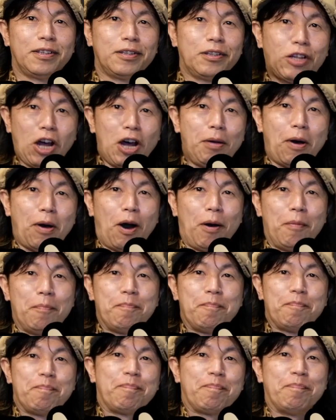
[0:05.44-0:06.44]
どうも
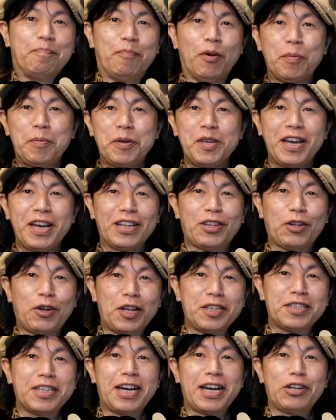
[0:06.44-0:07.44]

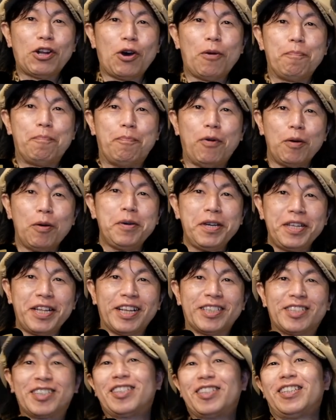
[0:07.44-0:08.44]
ボビーアートレザーのボビーで
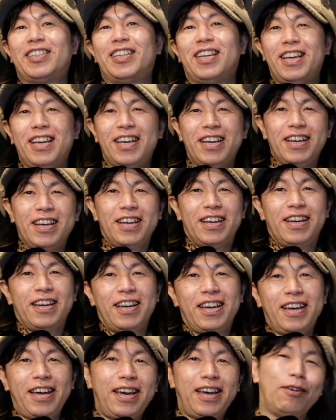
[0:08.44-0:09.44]
す、
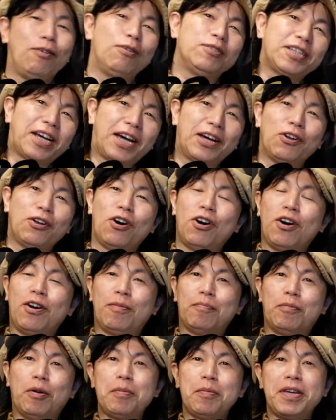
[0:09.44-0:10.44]
えー、大阪の
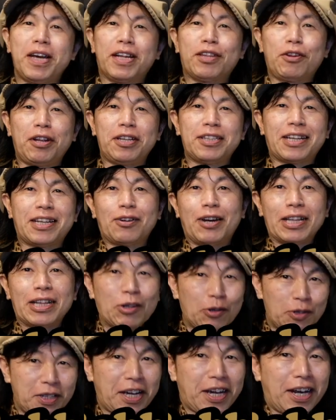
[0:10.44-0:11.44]
ボビーアートレザーの
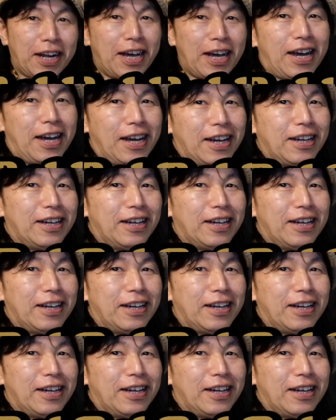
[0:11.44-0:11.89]
アトリエから